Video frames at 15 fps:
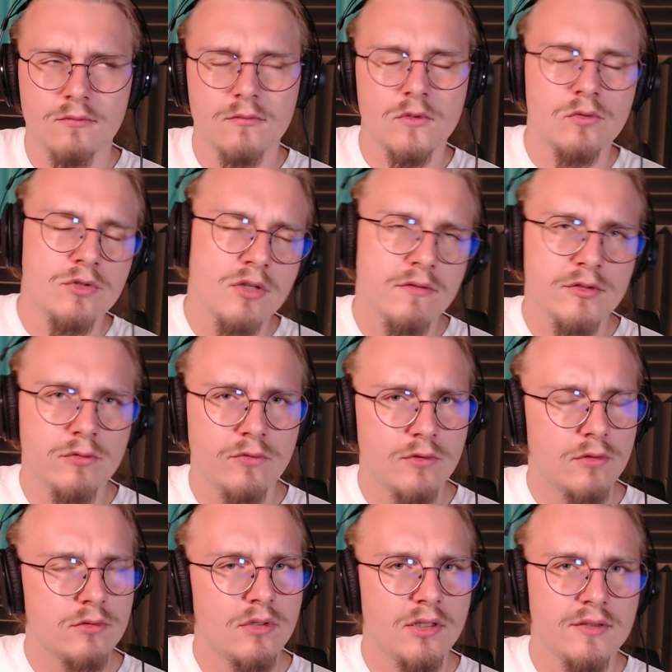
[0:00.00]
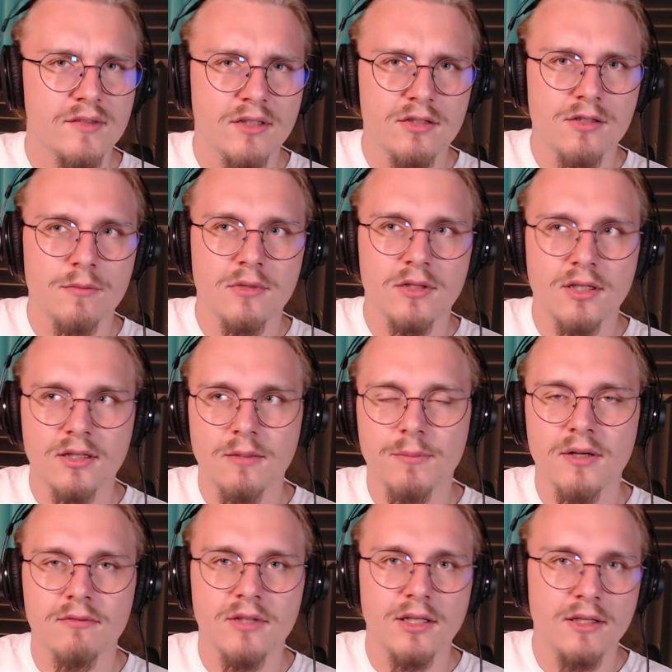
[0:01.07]
Kluczowe słówko, które znajdziemy tak
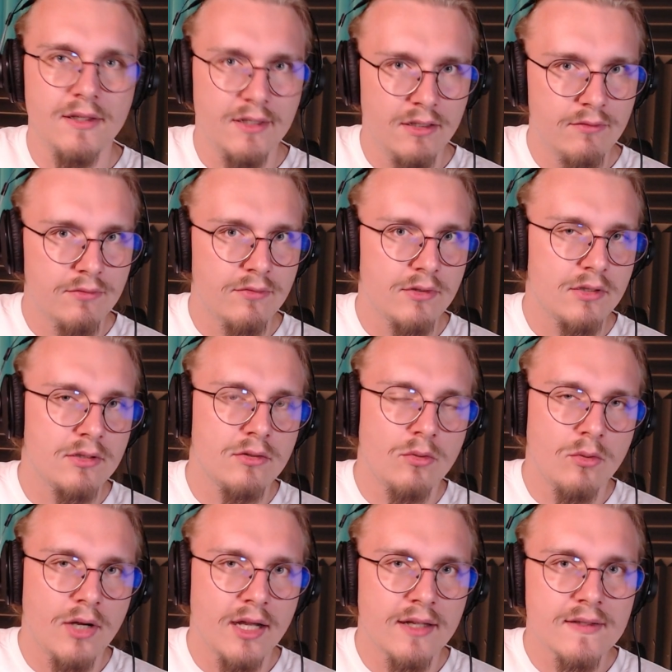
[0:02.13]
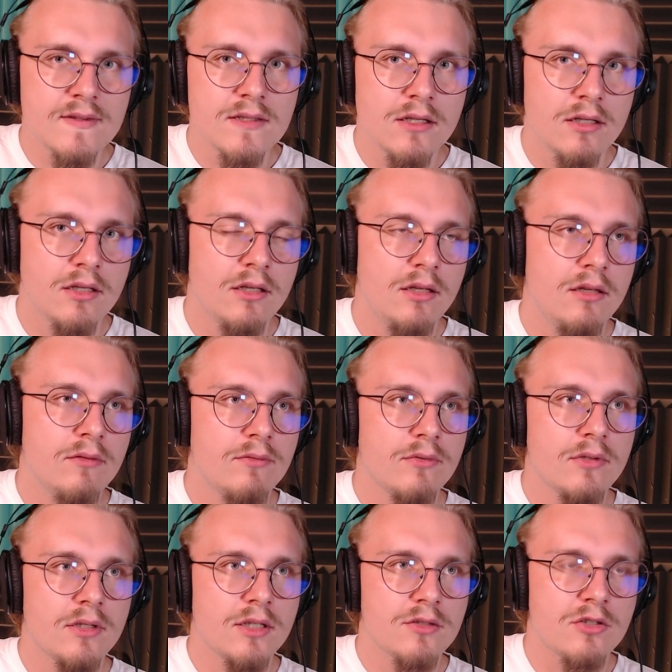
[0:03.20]
naprawdę i w drukarce, i w
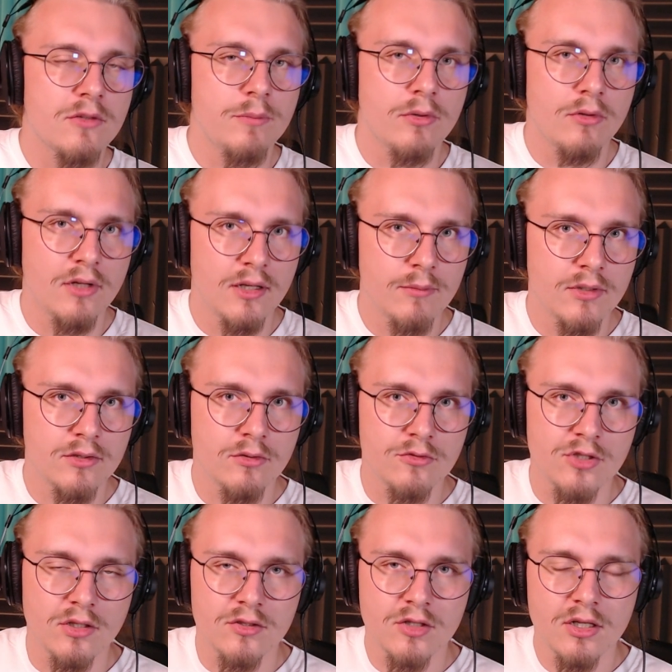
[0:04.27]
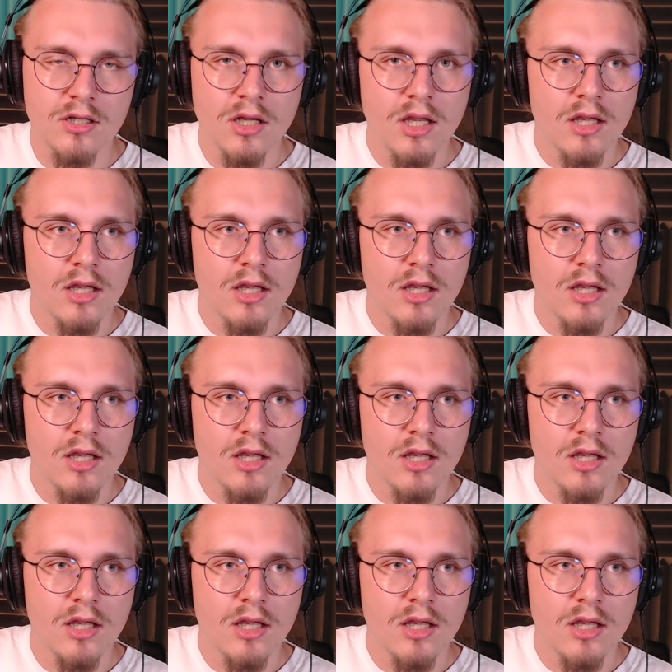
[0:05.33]
naszych programach do cięcia,